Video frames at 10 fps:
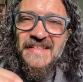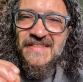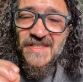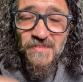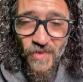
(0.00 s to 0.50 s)

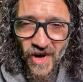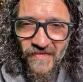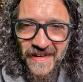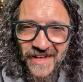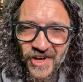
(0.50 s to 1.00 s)

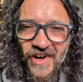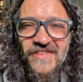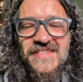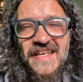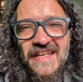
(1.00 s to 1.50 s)
smuove le
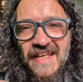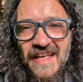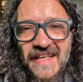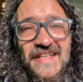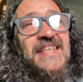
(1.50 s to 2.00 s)
cose
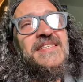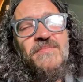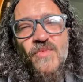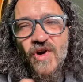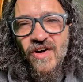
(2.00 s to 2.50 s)
e
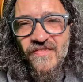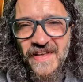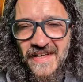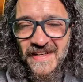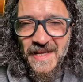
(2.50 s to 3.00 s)

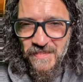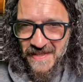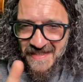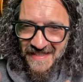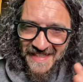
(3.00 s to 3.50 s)
smuove le
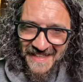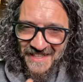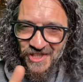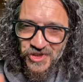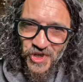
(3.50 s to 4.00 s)
pedine
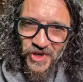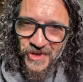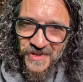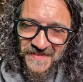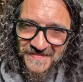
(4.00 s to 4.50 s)
del
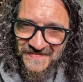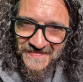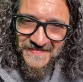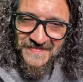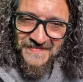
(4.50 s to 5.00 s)
gioco.
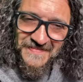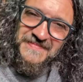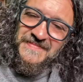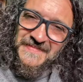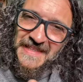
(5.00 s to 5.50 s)
Mm?
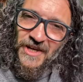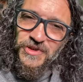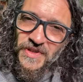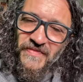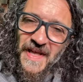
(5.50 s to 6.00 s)

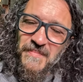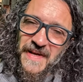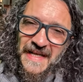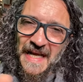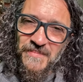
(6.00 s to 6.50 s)
Dall'8
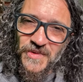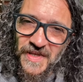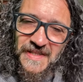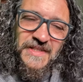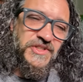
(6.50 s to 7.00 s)
novembre cambio
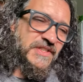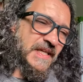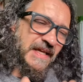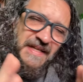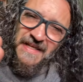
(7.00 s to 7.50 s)
le
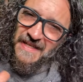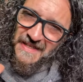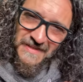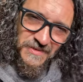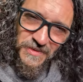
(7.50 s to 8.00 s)
energie.
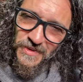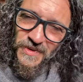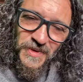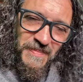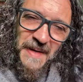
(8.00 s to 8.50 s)

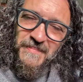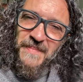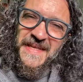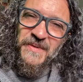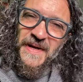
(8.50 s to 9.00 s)
Uh, mamma
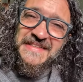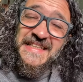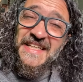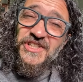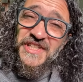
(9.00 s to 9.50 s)
mia, quanta
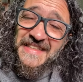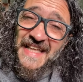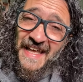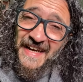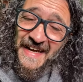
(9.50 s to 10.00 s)
energia
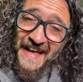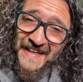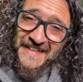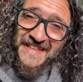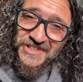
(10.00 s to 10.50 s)
terra
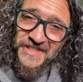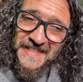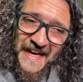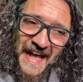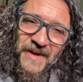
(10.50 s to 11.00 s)
che ci
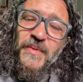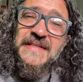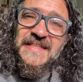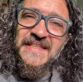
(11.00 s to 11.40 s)
sarà, quanta